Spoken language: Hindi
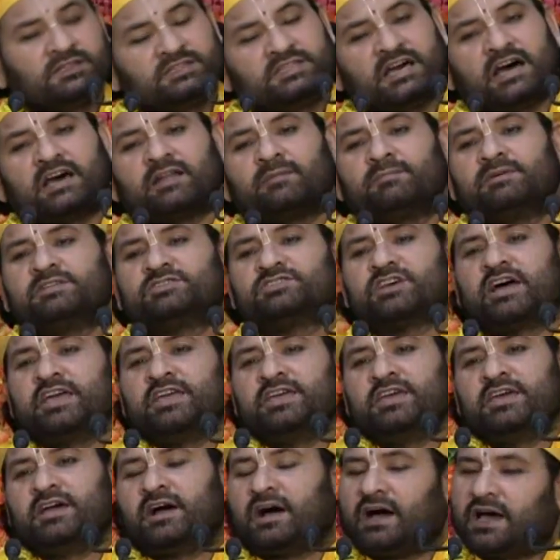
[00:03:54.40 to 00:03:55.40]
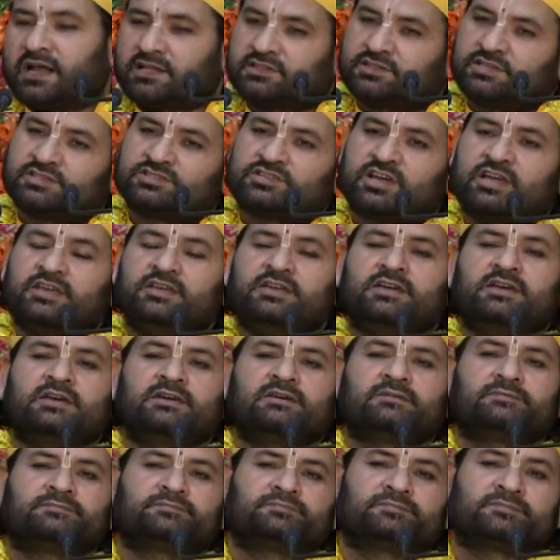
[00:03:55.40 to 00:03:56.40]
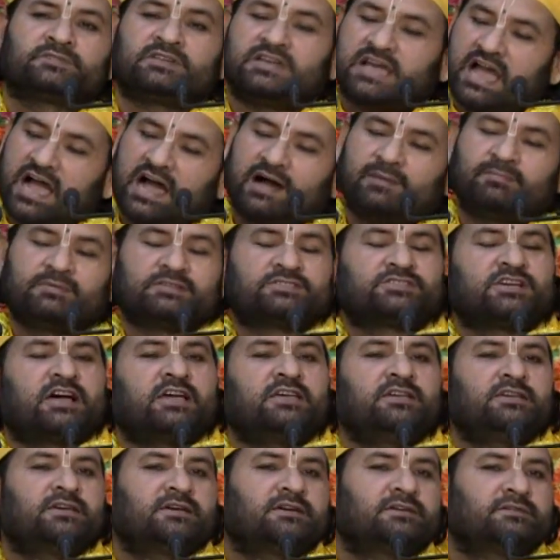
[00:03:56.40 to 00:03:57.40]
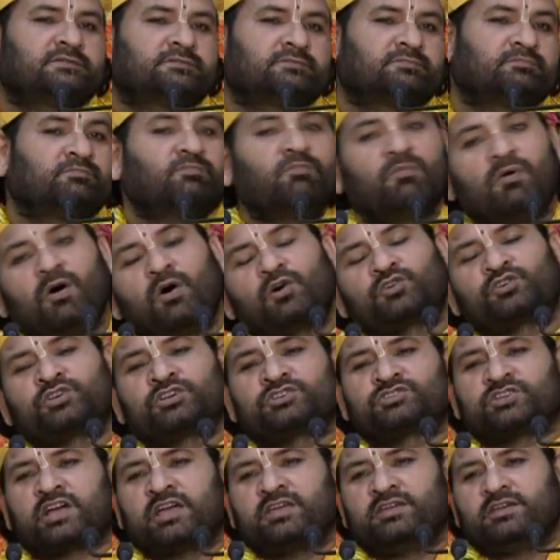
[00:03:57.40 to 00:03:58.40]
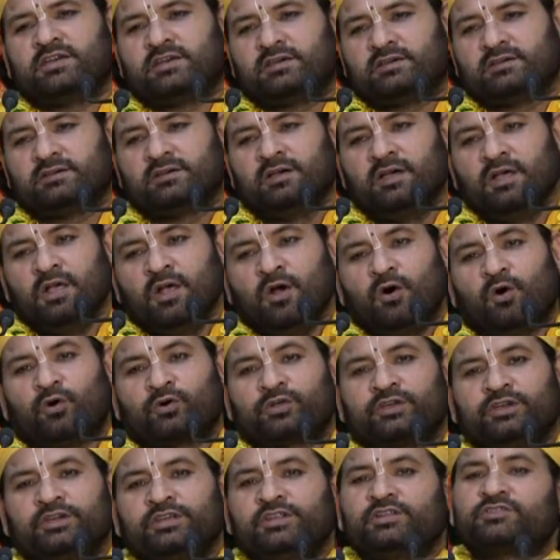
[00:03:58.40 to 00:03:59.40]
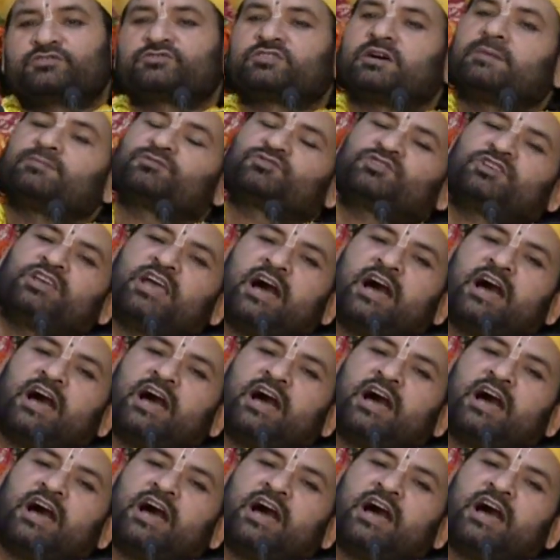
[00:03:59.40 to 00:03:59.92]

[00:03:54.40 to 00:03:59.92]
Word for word: धर्म चाहिए अर्थ चाहिए काम चाहिए मोक्ष चाहिए और इन सबसे